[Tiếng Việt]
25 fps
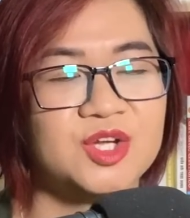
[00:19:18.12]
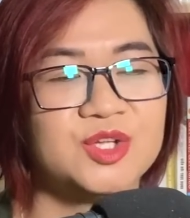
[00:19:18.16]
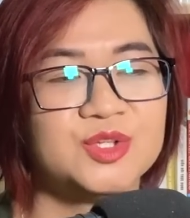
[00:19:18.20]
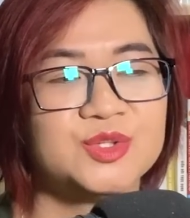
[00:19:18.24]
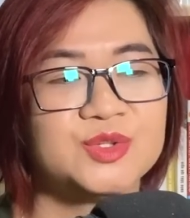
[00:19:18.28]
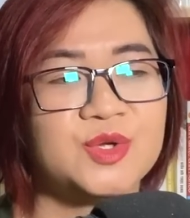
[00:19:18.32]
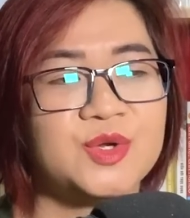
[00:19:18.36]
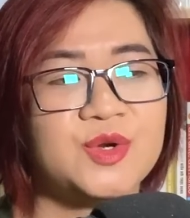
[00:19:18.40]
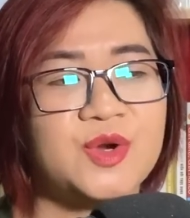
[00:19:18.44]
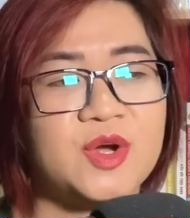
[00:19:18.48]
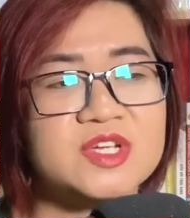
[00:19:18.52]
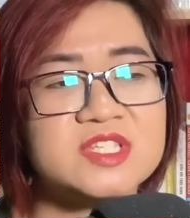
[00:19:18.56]

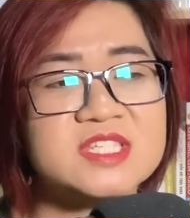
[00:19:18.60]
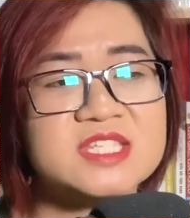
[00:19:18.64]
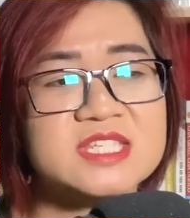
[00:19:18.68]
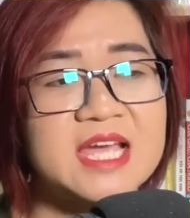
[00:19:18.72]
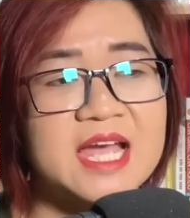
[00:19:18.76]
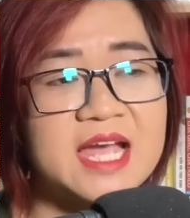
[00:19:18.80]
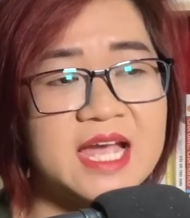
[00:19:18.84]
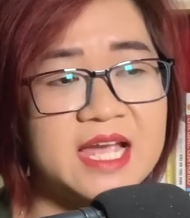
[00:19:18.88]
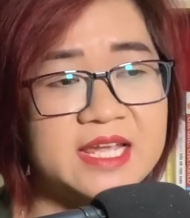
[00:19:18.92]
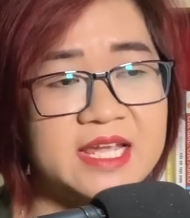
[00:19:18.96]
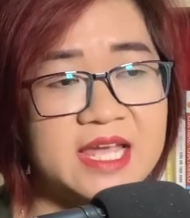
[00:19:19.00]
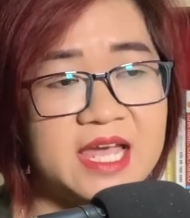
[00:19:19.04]
Tôi nói
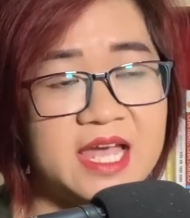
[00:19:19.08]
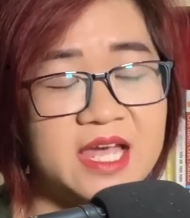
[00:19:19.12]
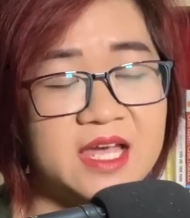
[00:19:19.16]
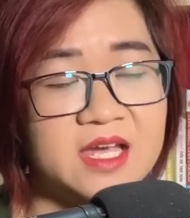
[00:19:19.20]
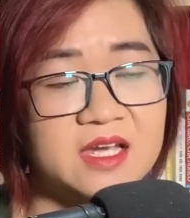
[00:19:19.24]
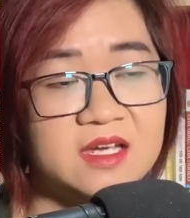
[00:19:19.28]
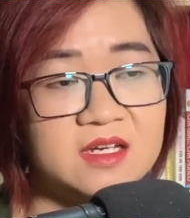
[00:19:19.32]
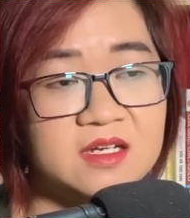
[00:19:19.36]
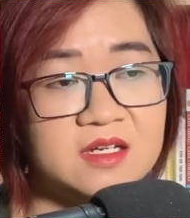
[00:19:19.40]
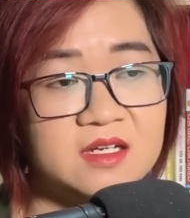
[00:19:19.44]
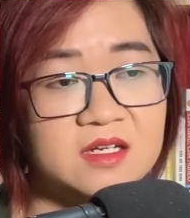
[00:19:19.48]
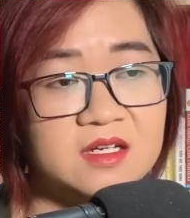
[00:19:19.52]
sai
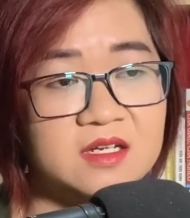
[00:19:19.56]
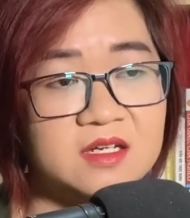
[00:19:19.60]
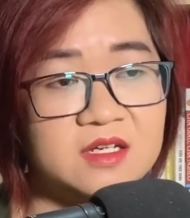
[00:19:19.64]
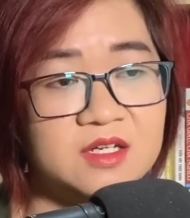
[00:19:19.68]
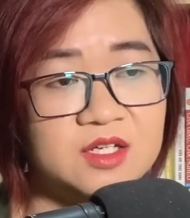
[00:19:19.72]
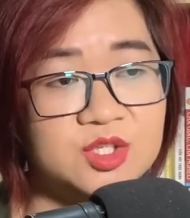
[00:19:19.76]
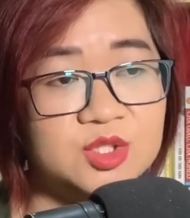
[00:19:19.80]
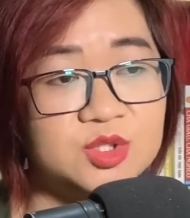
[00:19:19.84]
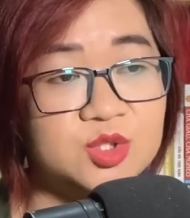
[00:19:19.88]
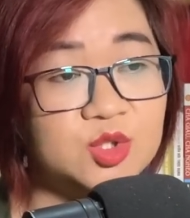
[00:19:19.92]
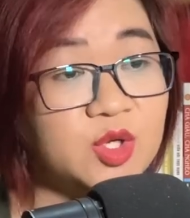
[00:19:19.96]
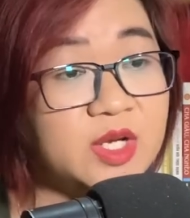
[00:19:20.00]
à?
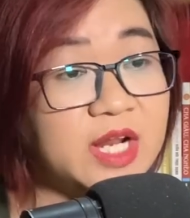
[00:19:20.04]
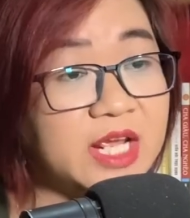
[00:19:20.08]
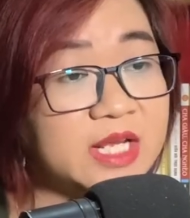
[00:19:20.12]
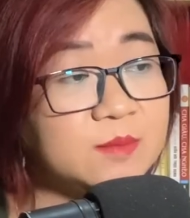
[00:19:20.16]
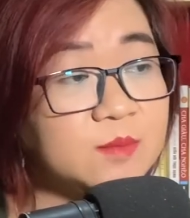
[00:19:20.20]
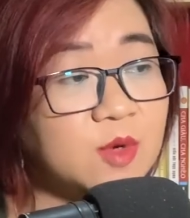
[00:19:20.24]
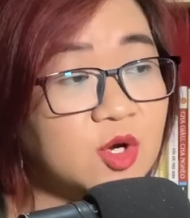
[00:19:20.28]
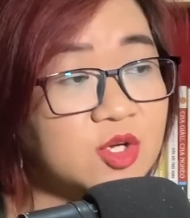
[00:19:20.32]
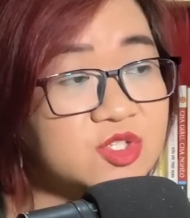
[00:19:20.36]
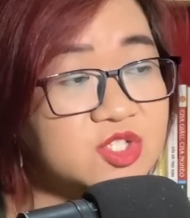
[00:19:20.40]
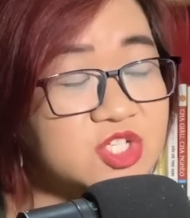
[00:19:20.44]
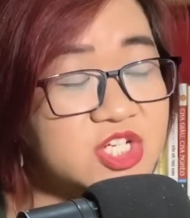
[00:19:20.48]
Tôi đánh
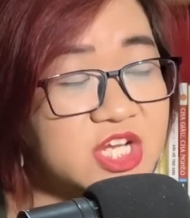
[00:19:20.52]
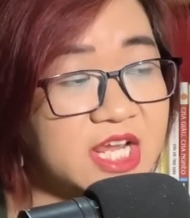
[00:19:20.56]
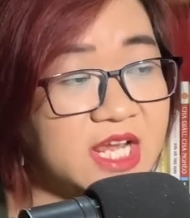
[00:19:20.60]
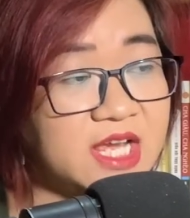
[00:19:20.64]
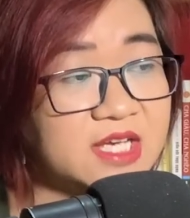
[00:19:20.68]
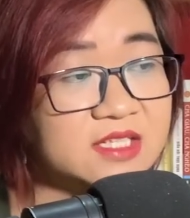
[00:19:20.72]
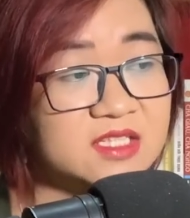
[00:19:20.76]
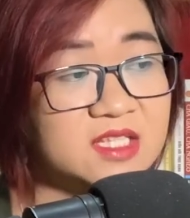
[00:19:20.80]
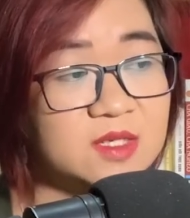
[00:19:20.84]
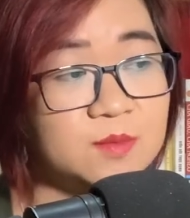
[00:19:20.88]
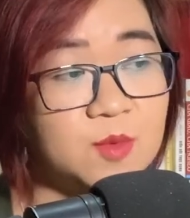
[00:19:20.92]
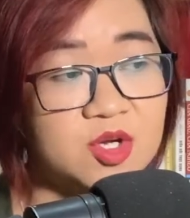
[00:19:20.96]
bọn
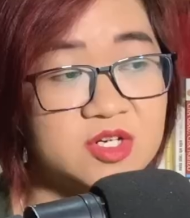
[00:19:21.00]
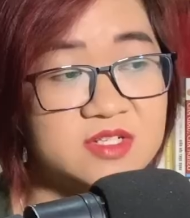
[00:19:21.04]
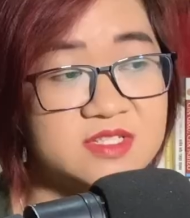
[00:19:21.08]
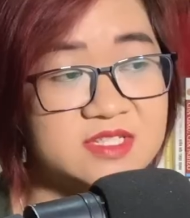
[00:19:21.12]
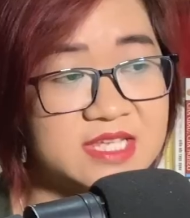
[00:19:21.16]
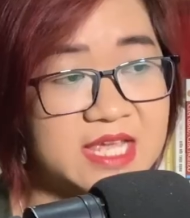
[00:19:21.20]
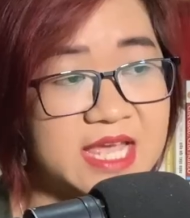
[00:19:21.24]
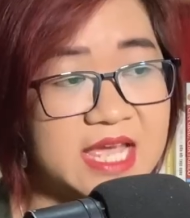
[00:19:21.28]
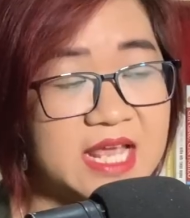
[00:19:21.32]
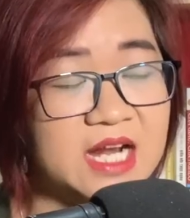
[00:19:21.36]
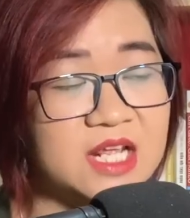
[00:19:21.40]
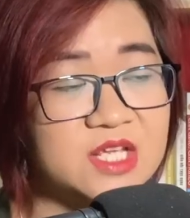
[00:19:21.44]
trẻ thì bọn
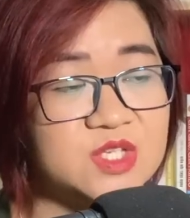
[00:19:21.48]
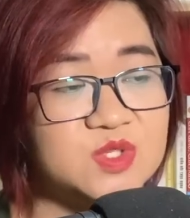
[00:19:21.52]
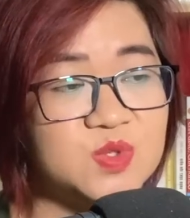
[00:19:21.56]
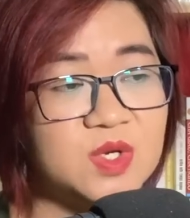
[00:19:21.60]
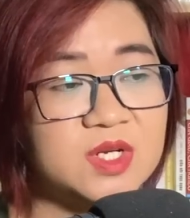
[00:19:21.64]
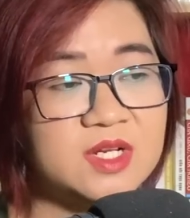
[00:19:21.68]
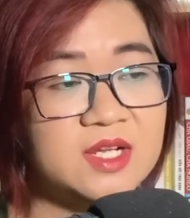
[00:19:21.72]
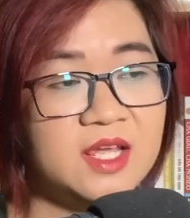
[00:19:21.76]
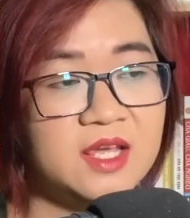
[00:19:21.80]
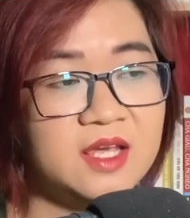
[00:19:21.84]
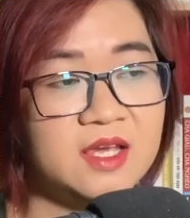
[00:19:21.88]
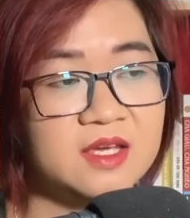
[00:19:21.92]
già lại
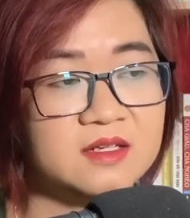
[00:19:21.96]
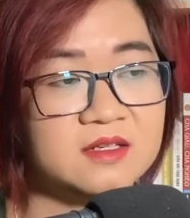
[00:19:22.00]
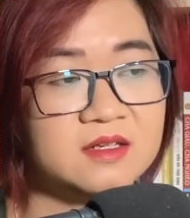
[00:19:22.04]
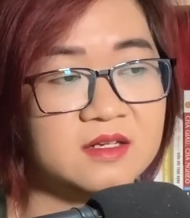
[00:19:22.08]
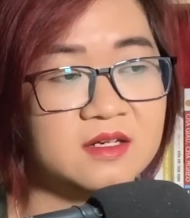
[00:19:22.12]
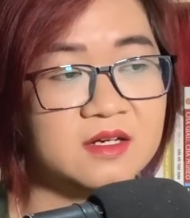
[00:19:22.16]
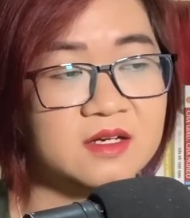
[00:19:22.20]
xuất hiện.